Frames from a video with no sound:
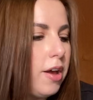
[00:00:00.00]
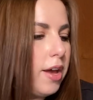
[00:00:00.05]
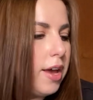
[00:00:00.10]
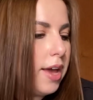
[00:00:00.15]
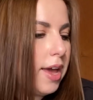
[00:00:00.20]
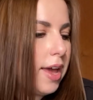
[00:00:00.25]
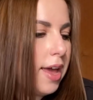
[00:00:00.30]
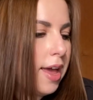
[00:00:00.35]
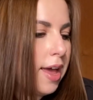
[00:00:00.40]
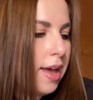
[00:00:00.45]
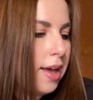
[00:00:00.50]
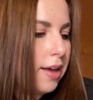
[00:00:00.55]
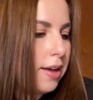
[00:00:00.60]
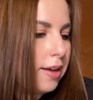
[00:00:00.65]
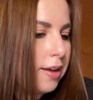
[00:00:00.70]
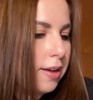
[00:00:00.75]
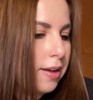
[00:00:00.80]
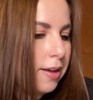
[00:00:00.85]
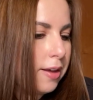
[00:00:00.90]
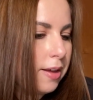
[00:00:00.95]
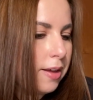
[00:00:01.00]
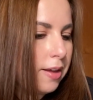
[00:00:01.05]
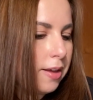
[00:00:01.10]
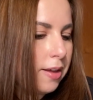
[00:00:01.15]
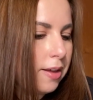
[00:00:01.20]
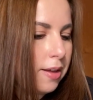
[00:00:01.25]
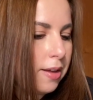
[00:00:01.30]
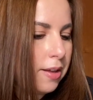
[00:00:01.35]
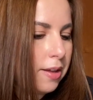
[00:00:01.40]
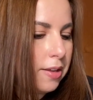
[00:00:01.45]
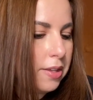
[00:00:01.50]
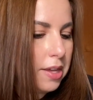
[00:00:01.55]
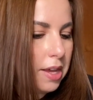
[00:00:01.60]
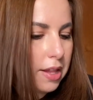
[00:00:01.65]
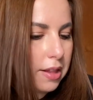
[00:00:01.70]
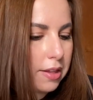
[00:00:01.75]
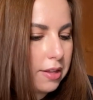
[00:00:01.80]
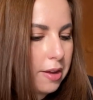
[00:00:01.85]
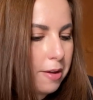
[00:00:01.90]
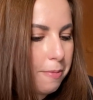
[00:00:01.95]
e eh,
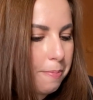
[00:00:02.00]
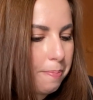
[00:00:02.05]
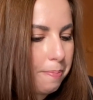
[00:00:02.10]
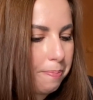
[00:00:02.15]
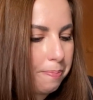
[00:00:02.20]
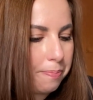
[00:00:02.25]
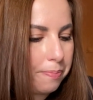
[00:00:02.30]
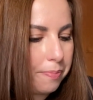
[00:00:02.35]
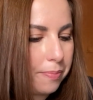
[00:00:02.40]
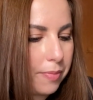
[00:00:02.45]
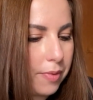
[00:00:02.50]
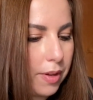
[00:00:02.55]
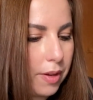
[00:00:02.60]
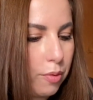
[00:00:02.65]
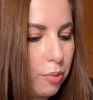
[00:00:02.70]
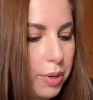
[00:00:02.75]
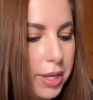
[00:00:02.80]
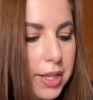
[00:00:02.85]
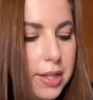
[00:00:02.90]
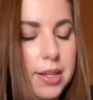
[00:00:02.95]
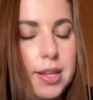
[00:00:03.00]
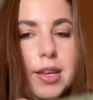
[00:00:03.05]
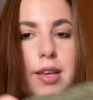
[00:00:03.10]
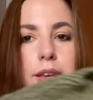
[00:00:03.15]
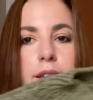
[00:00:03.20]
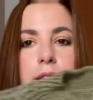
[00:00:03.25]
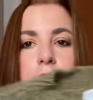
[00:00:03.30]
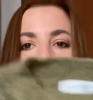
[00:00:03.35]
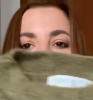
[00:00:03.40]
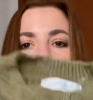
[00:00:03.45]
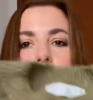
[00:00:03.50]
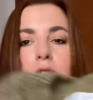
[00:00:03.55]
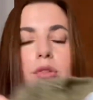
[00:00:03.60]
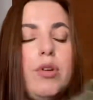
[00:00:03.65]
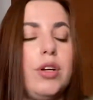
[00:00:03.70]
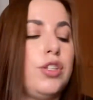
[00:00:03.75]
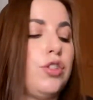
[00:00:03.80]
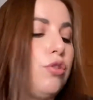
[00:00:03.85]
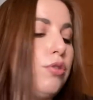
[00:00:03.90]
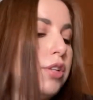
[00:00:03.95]
niente quindi
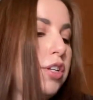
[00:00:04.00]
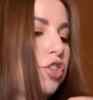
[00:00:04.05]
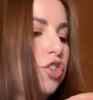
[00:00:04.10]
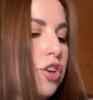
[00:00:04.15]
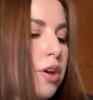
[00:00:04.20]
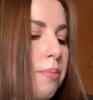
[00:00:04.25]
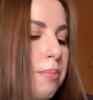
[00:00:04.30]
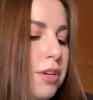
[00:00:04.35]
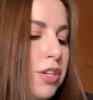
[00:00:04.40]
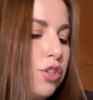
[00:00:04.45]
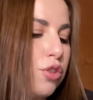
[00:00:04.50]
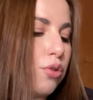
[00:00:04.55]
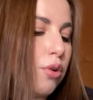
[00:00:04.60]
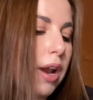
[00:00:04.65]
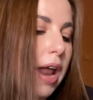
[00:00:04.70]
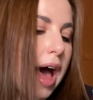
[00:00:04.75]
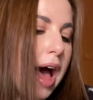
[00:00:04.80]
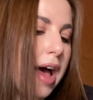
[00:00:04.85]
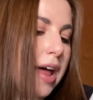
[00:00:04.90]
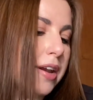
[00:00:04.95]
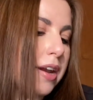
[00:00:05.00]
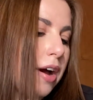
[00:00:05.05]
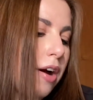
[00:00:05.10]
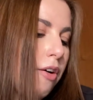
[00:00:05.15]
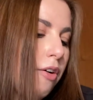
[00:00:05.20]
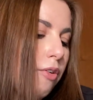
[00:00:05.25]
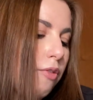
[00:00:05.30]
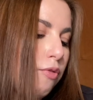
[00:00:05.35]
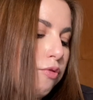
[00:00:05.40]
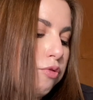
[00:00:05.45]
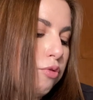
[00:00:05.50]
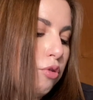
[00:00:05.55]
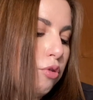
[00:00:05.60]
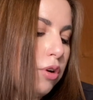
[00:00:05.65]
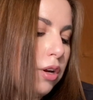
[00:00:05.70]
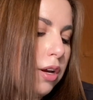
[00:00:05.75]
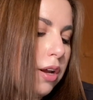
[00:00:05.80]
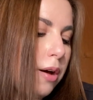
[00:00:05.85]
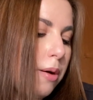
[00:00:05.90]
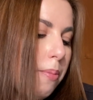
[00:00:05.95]
questo dice mistolana,
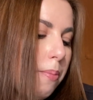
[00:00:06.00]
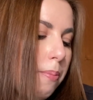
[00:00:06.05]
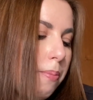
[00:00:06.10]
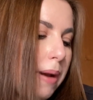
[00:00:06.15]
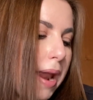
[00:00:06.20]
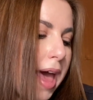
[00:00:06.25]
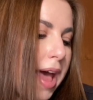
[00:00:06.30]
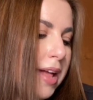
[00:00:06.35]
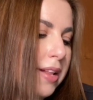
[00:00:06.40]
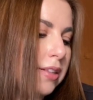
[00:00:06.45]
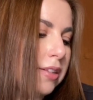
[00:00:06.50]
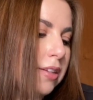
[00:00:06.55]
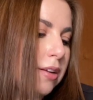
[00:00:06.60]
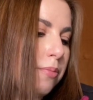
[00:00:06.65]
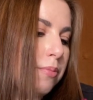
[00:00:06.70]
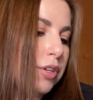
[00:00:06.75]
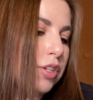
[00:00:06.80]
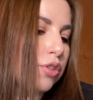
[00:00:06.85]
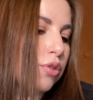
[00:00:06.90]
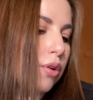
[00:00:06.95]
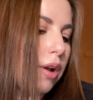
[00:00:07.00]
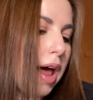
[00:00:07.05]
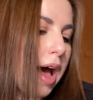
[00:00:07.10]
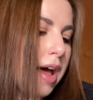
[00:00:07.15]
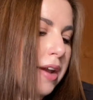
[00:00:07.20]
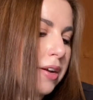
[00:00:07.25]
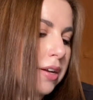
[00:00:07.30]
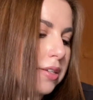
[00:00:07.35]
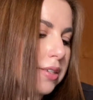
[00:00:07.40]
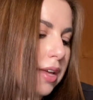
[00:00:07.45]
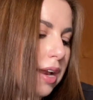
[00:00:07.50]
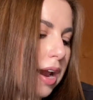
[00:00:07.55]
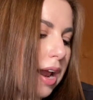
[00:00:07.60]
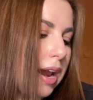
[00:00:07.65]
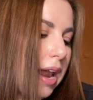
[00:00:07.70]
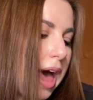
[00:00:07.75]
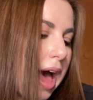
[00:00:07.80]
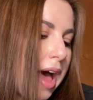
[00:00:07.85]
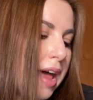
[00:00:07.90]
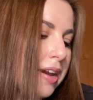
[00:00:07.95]
wool blend, mistolana sarà
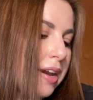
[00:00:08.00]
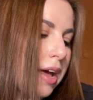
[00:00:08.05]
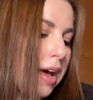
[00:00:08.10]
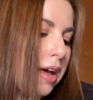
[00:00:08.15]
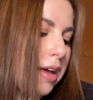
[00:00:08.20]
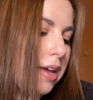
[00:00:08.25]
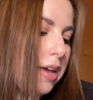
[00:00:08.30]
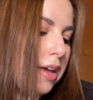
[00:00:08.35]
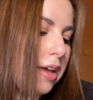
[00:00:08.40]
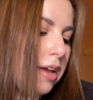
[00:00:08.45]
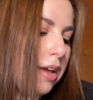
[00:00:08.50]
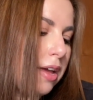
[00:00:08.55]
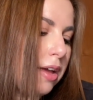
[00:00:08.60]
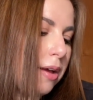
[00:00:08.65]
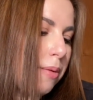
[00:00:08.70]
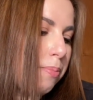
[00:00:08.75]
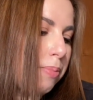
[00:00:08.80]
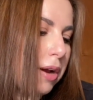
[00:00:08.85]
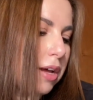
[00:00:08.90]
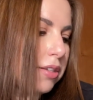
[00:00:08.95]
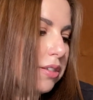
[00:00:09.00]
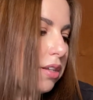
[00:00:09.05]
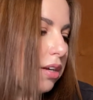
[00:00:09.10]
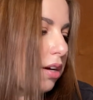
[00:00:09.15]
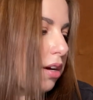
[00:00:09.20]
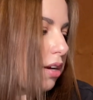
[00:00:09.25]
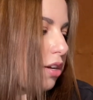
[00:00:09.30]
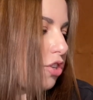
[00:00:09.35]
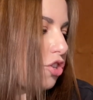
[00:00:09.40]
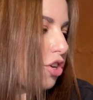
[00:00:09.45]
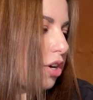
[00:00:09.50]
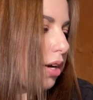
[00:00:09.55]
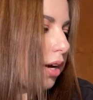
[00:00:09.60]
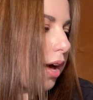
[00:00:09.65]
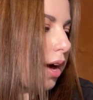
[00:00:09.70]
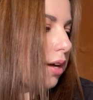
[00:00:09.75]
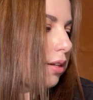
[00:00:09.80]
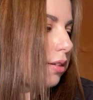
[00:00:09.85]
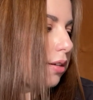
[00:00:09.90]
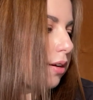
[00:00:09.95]
lana e plastica
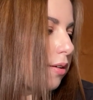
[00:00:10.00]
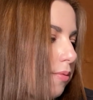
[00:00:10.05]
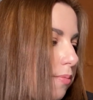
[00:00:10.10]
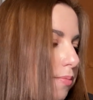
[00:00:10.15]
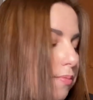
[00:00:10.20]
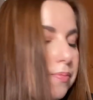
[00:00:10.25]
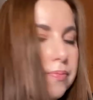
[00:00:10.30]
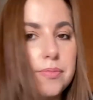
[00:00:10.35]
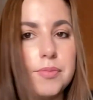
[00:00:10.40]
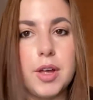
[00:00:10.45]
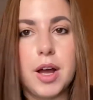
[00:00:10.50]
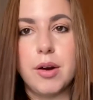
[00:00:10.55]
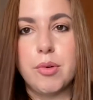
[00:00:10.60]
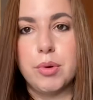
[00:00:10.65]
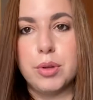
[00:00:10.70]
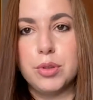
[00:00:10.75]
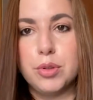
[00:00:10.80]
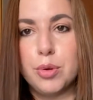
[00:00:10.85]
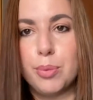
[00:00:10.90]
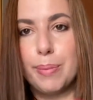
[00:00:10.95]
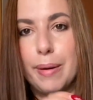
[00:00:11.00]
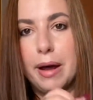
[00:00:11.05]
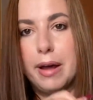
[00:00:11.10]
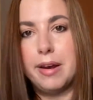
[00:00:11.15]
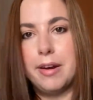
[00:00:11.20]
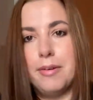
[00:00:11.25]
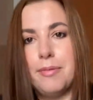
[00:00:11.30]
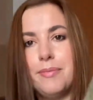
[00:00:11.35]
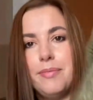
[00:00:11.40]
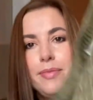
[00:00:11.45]
riciclata a quanto pare